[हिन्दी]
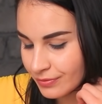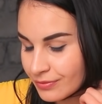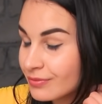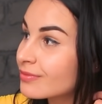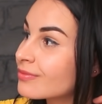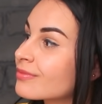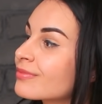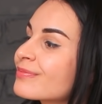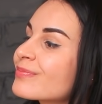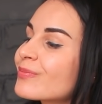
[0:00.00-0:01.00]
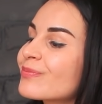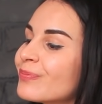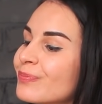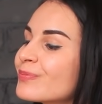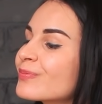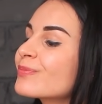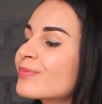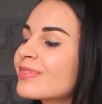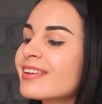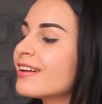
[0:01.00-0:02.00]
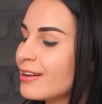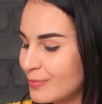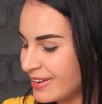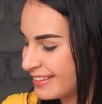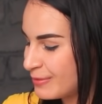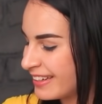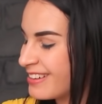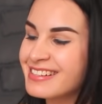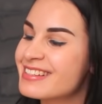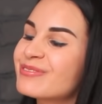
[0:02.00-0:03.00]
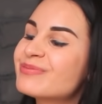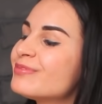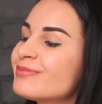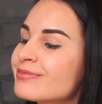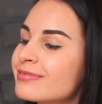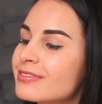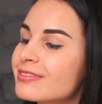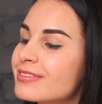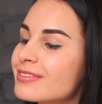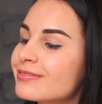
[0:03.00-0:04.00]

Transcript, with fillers: है लेकिन लुक्स धोखा दे सकती है वो सूप और जूस ऑर्डर करती है